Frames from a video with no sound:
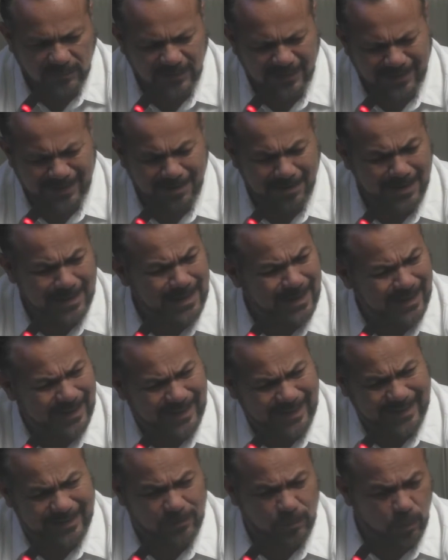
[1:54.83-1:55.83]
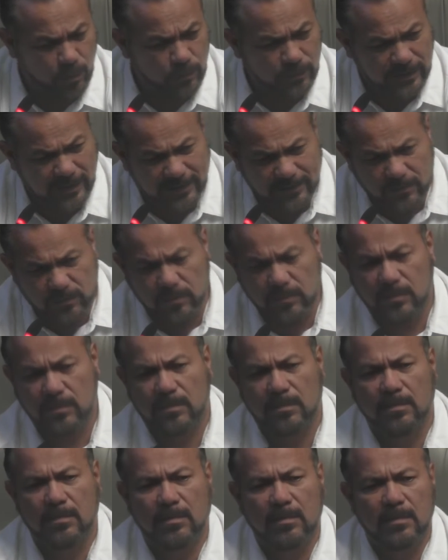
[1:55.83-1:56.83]
que van en retroceso
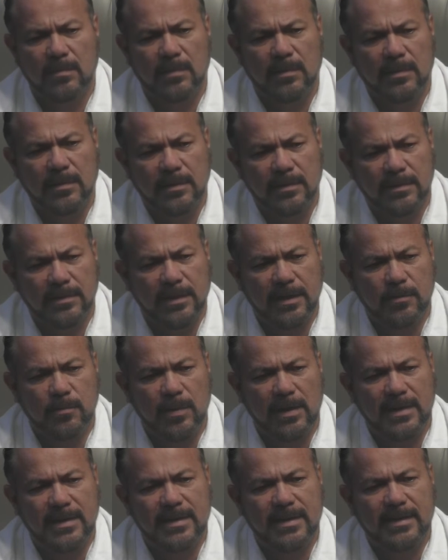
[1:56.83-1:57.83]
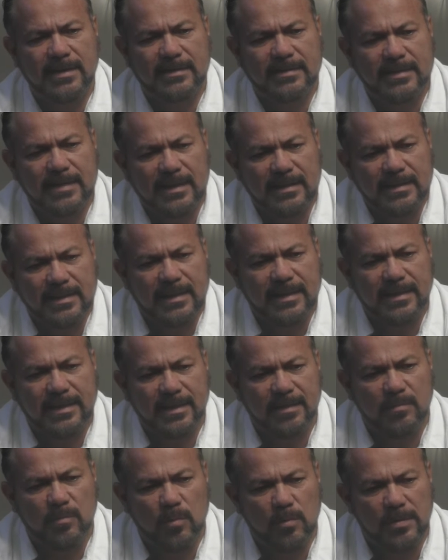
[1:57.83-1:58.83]
de cualquier estrategia
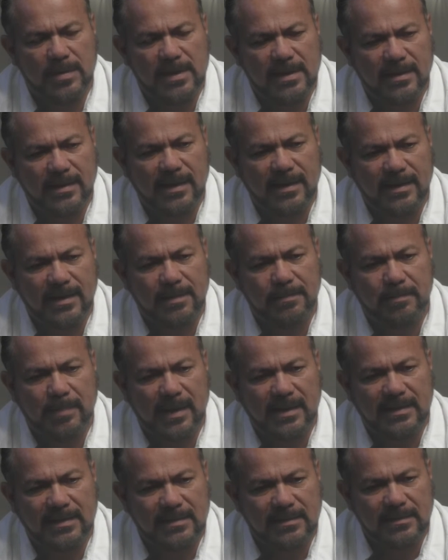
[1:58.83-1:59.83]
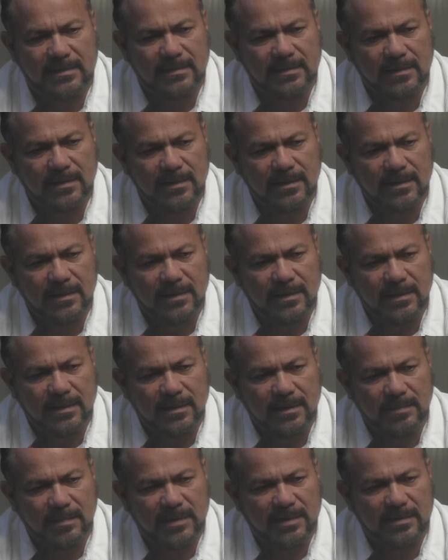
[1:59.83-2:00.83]
de movilidad en el país.
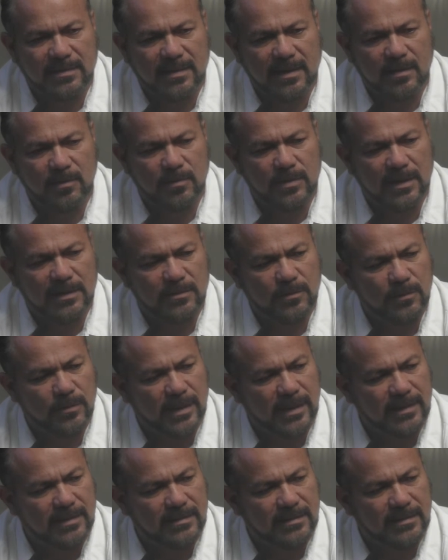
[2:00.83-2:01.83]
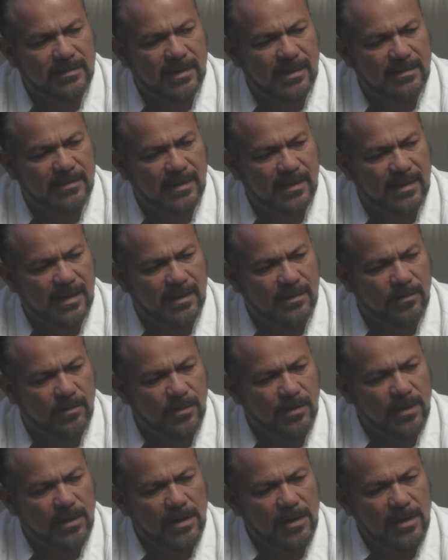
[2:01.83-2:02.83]
Mientras algunas ciudades están
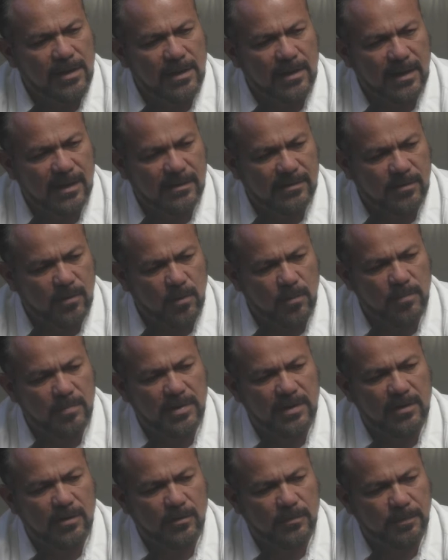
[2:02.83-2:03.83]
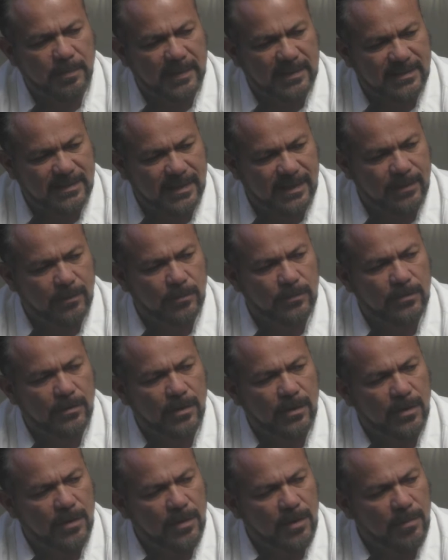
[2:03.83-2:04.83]
sacando las combis, los peceros,
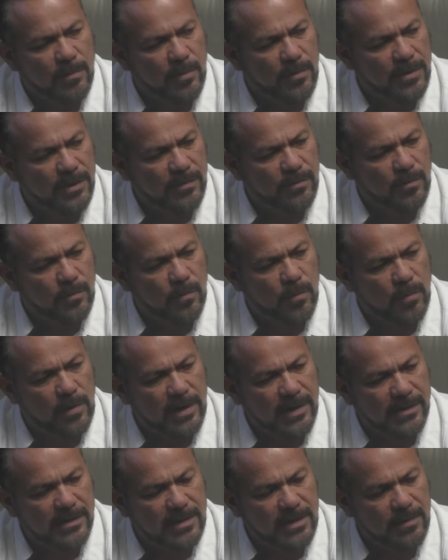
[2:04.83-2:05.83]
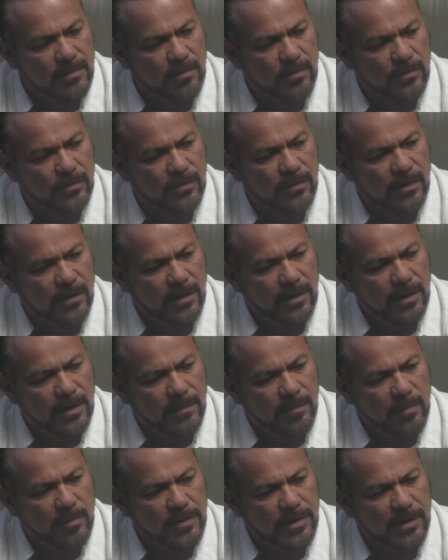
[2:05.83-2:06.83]
poniendo colectivos,
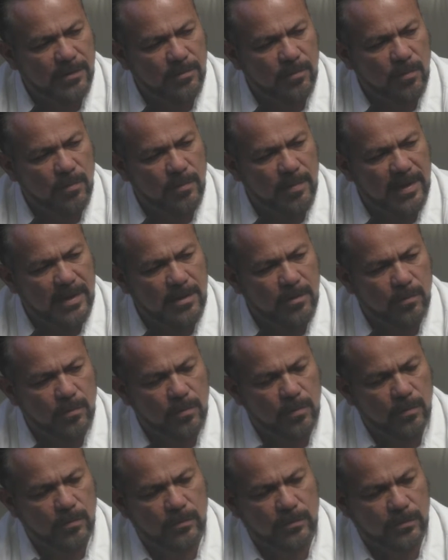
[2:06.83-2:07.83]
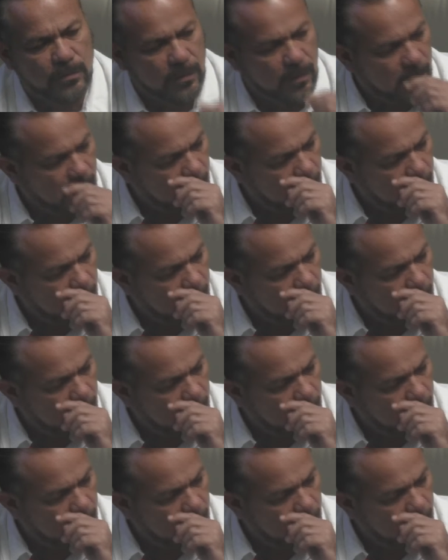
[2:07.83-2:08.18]
poniendo vehículos